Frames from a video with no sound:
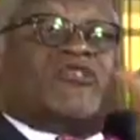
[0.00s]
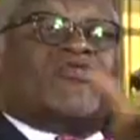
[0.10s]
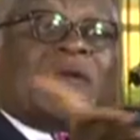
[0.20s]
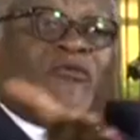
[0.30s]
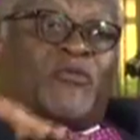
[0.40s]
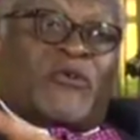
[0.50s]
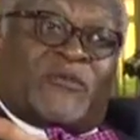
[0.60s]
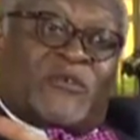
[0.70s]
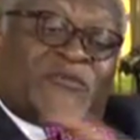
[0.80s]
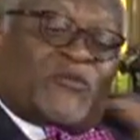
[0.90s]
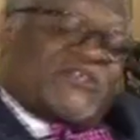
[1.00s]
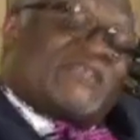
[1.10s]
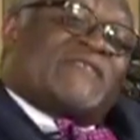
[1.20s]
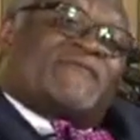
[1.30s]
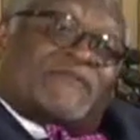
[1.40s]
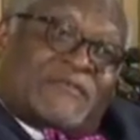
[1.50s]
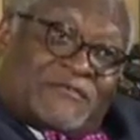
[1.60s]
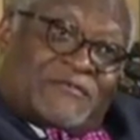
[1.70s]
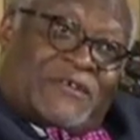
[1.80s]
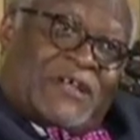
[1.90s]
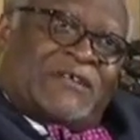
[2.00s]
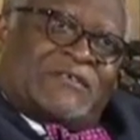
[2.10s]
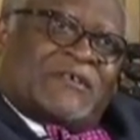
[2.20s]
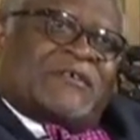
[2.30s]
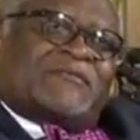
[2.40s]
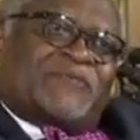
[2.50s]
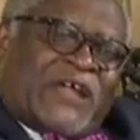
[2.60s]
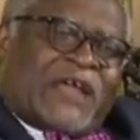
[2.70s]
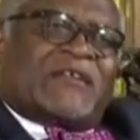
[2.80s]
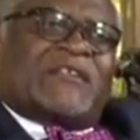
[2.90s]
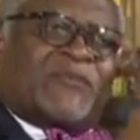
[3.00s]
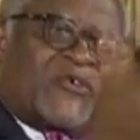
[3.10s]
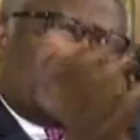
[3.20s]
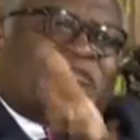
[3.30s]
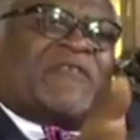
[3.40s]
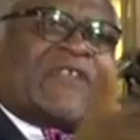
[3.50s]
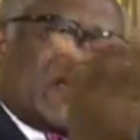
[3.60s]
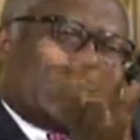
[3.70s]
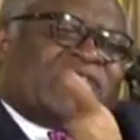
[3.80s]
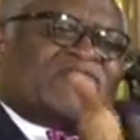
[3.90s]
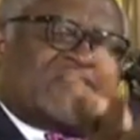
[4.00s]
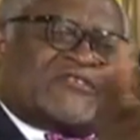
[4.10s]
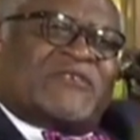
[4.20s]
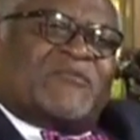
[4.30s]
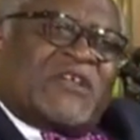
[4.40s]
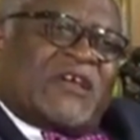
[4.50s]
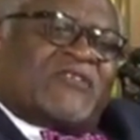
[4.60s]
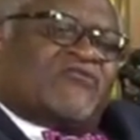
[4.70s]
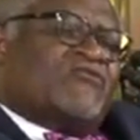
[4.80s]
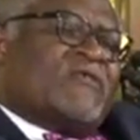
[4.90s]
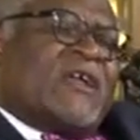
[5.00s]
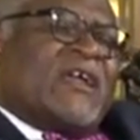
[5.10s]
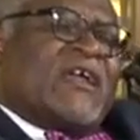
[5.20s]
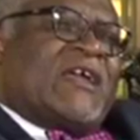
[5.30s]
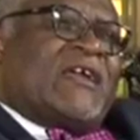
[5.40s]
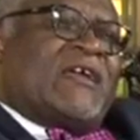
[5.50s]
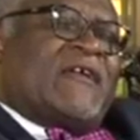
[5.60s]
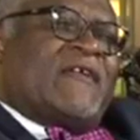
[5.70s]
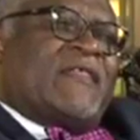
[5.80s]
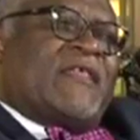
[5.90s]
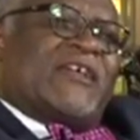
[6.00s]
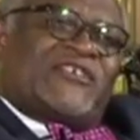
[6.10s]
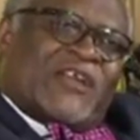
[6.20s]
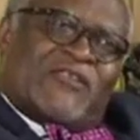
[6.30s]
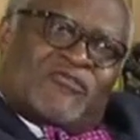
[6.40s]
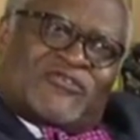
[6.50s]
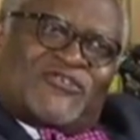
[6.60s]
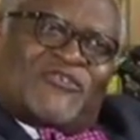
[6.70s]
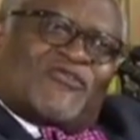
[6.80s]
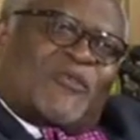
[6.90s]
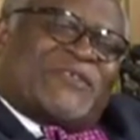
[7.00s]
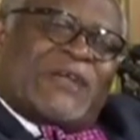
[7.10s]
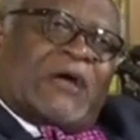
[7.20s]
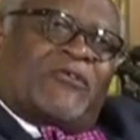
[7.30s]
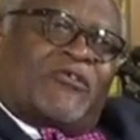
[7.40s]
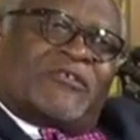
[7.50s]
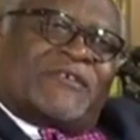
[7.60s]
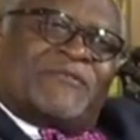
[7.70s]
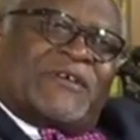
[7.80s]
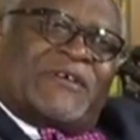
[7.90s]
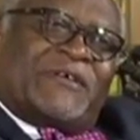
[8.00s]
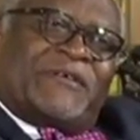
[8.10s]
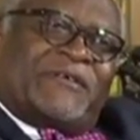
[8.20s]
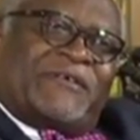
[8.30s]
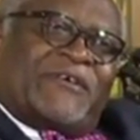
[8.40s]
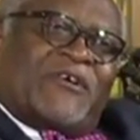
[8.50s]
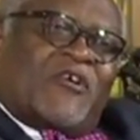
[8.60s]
Donc j'ai eu une réponse positive. Hein. Peut-être a dit, bon, je vais venir à, ce séminaire et tout. Et j'annonce donc au comité ad-hoc ben,